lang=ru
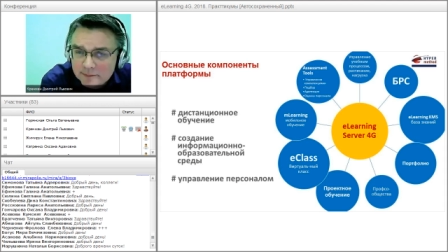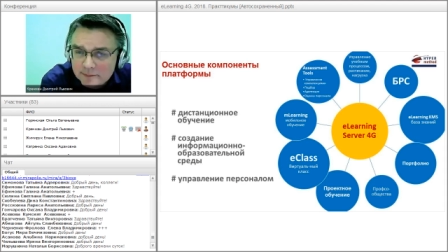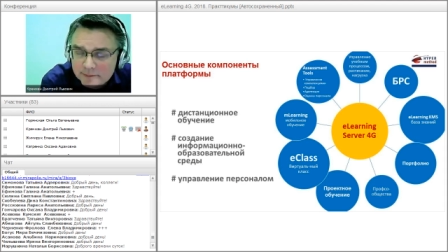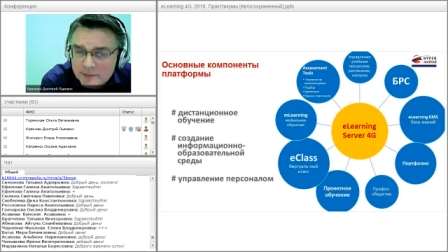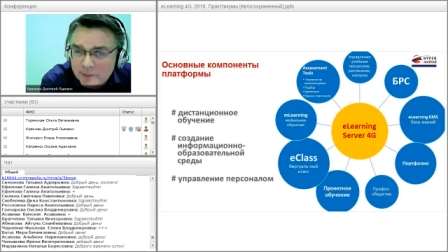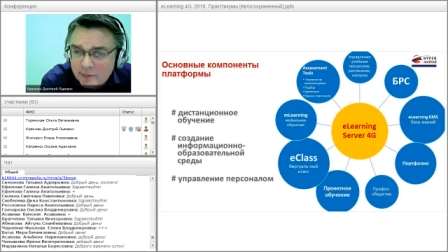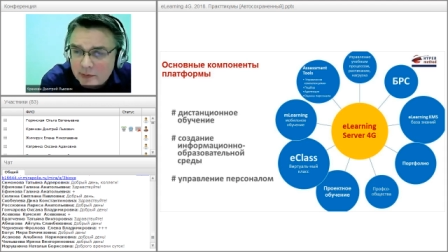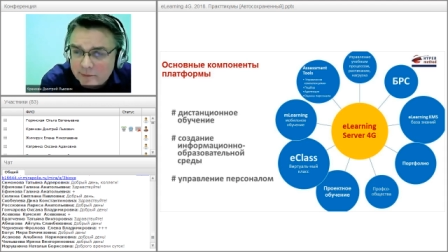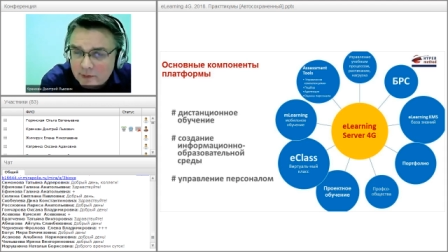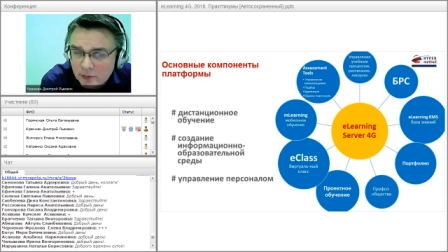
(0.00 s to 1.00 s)
тех примеров,
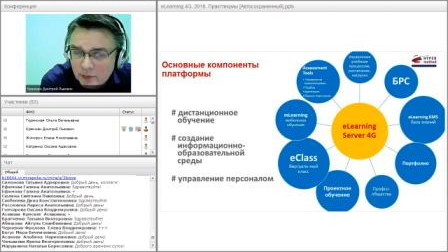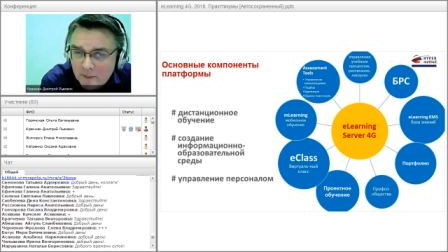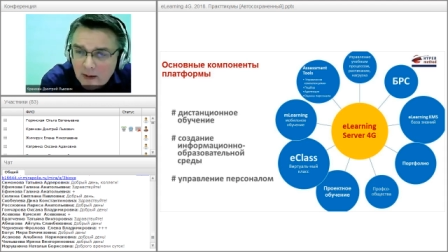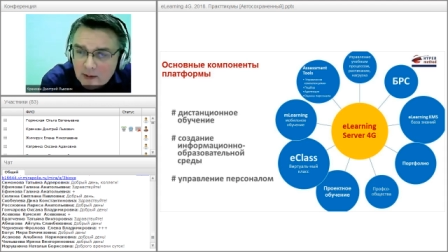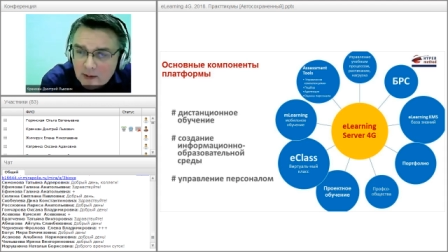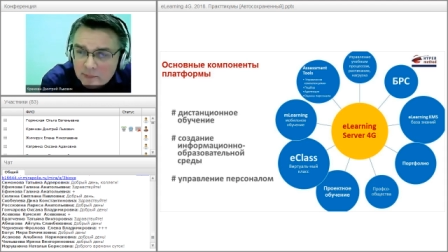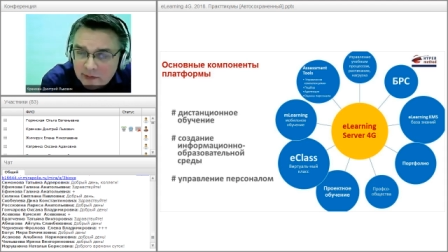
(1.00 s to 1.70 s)
которые мы говорим.